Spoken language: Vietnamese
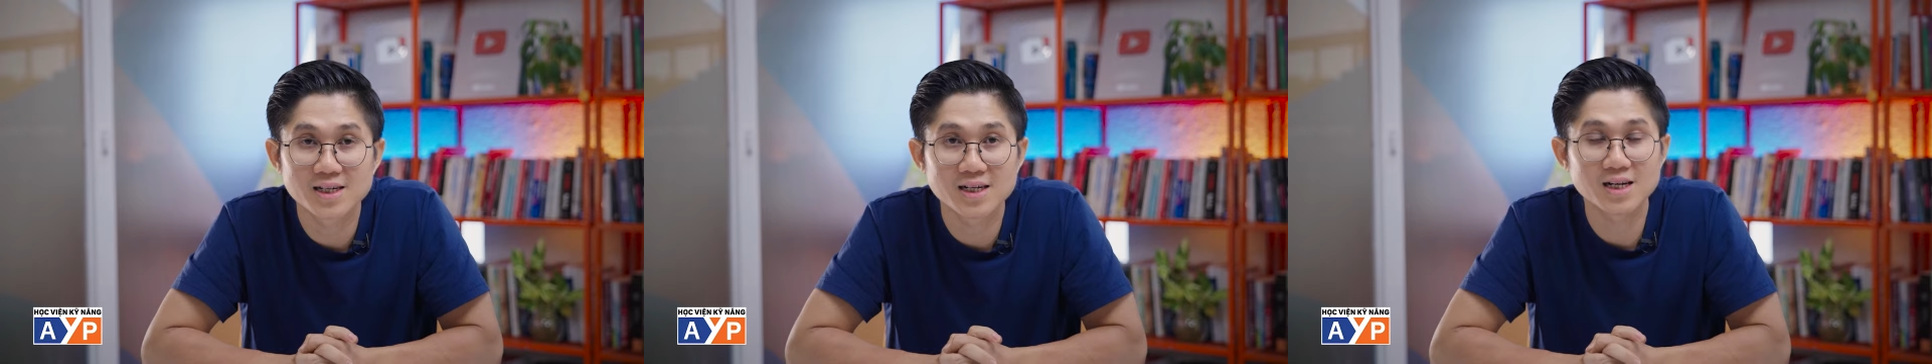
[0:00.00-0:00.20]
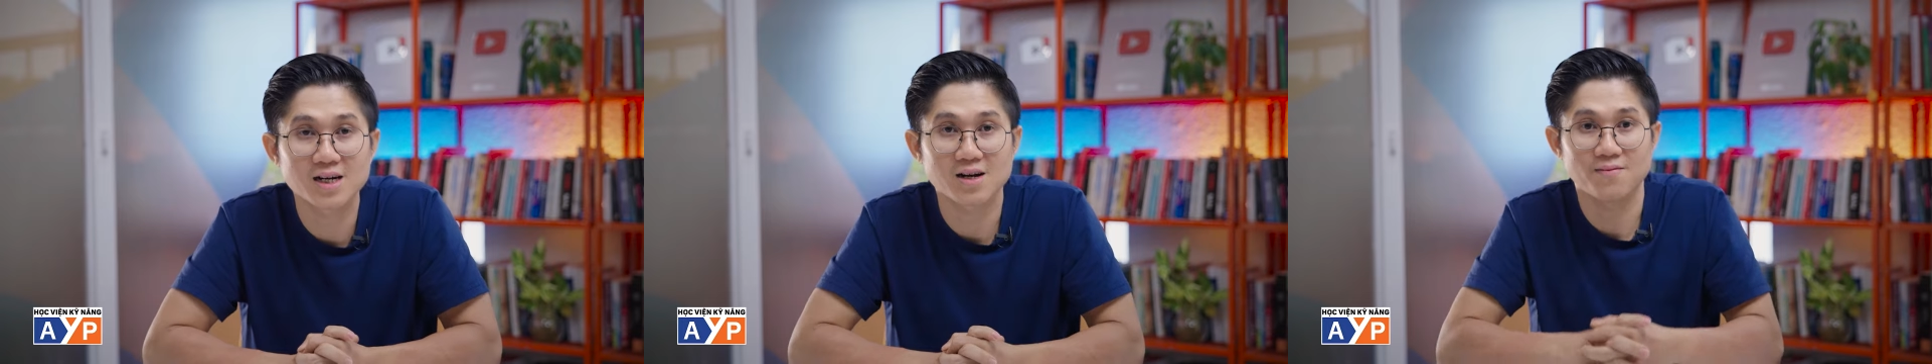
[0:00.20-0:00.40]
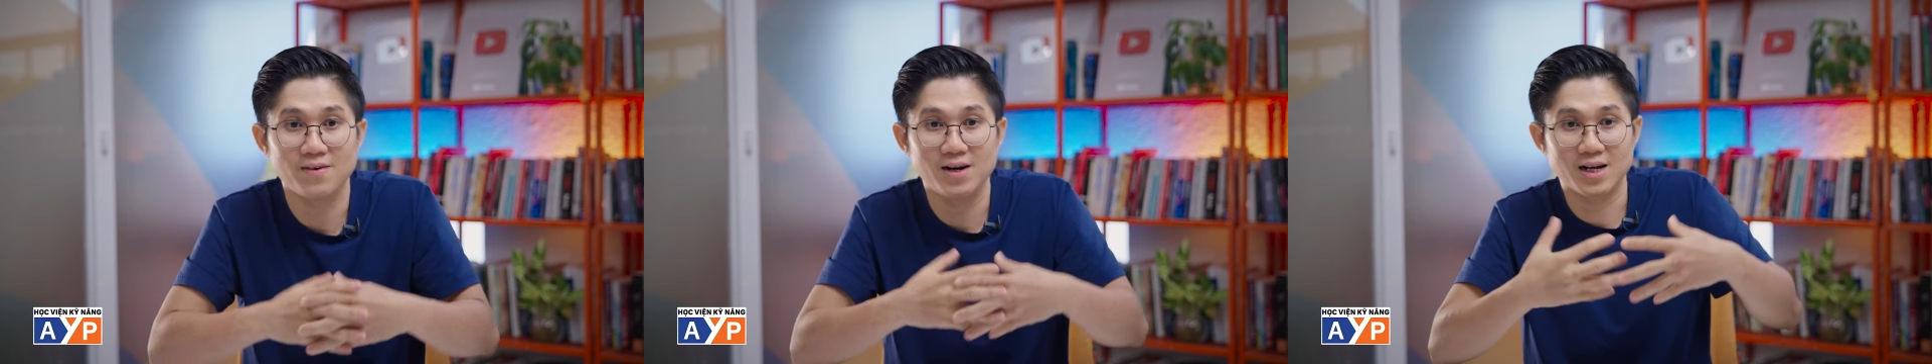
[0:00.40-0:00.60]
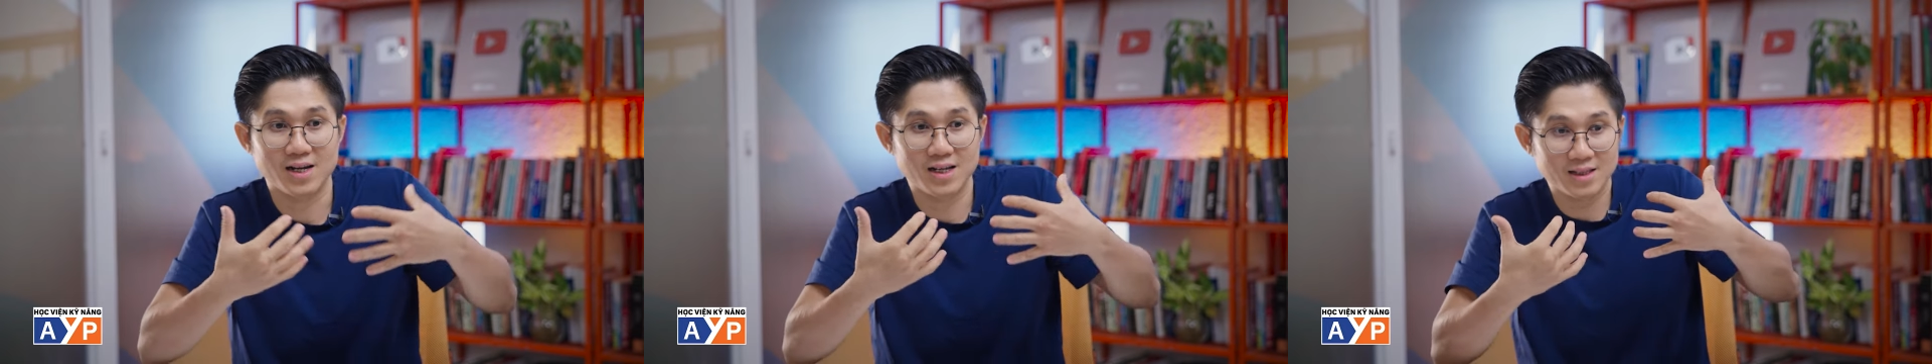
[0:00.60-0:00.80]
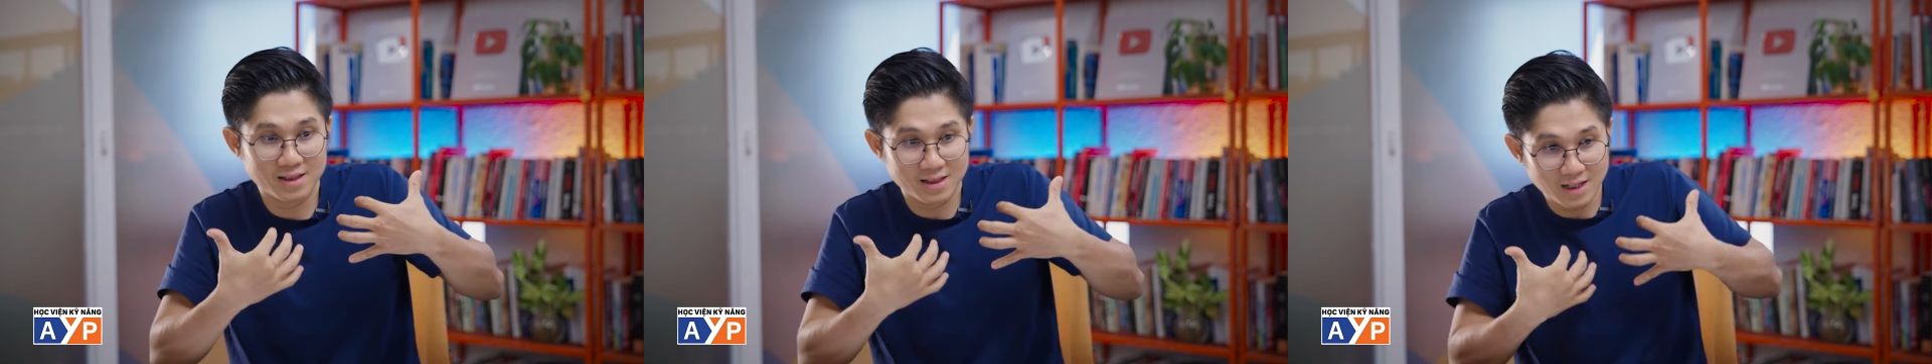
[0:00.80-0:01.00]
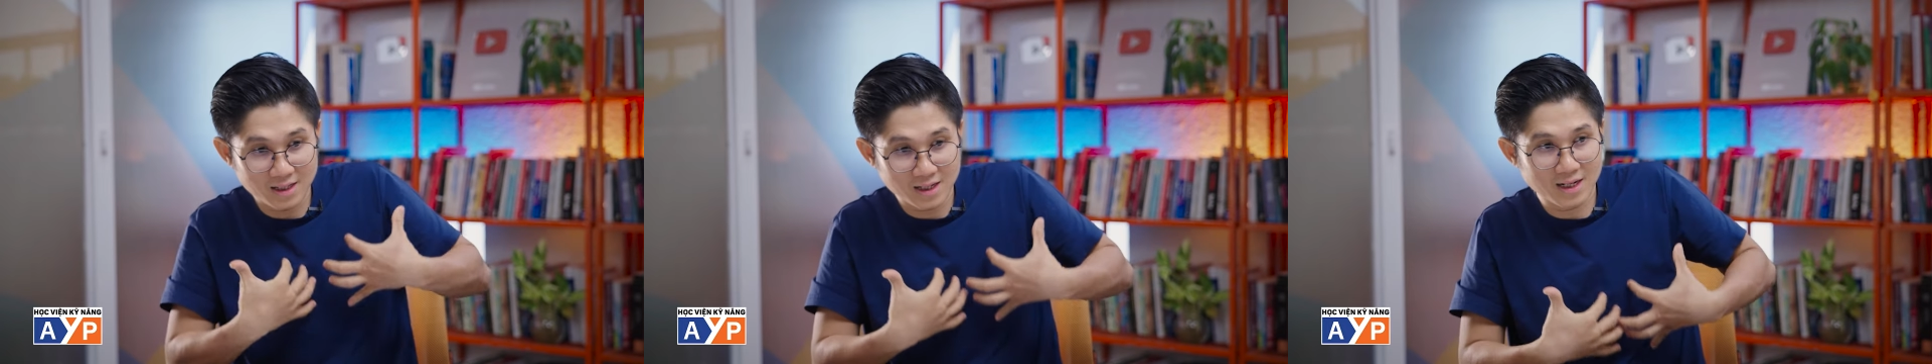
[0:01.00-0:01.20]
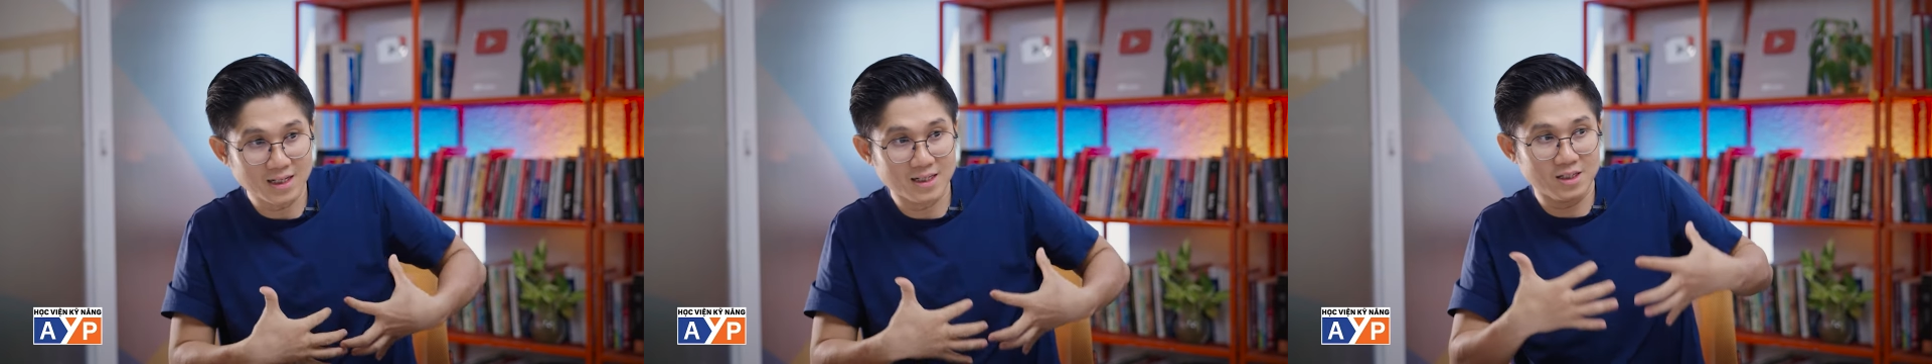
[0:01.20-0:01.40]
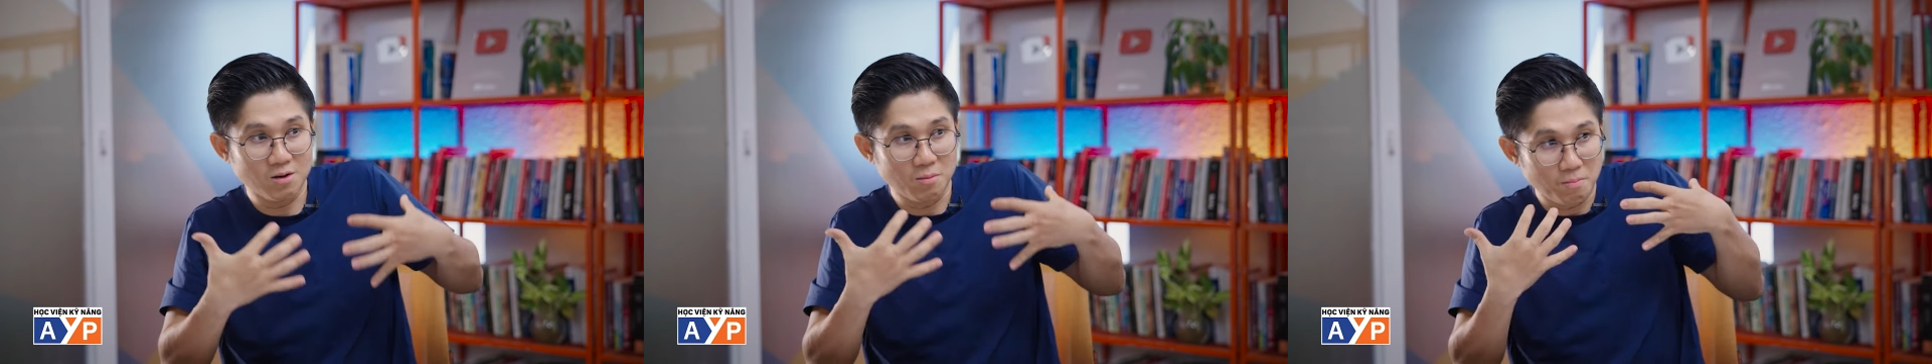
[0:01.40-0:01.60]
chứ nó không phải là cái tính
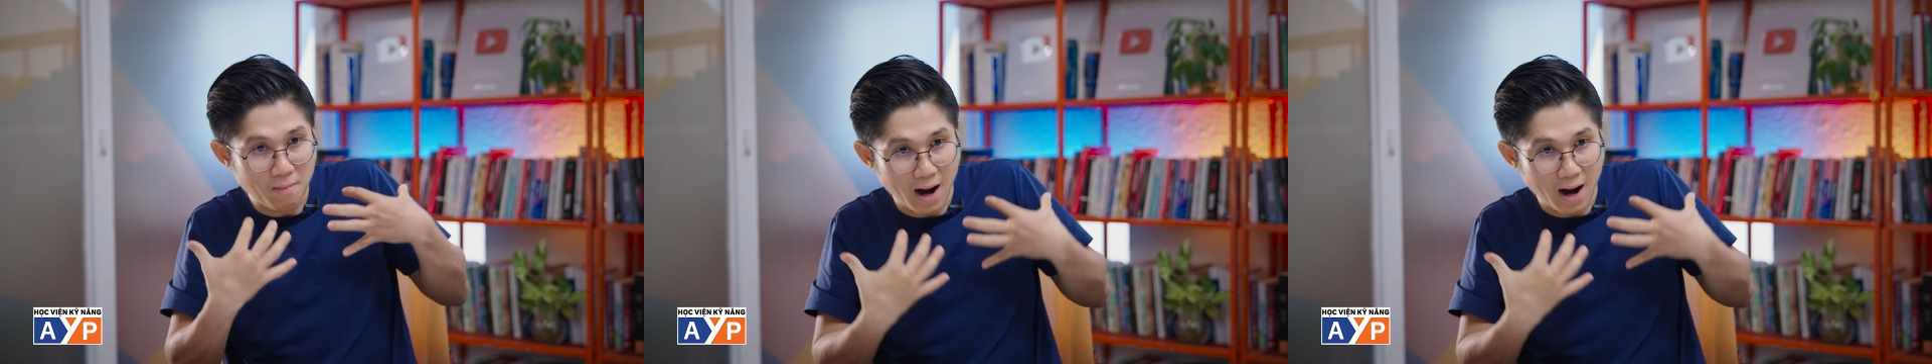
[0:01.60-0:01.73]
cách trong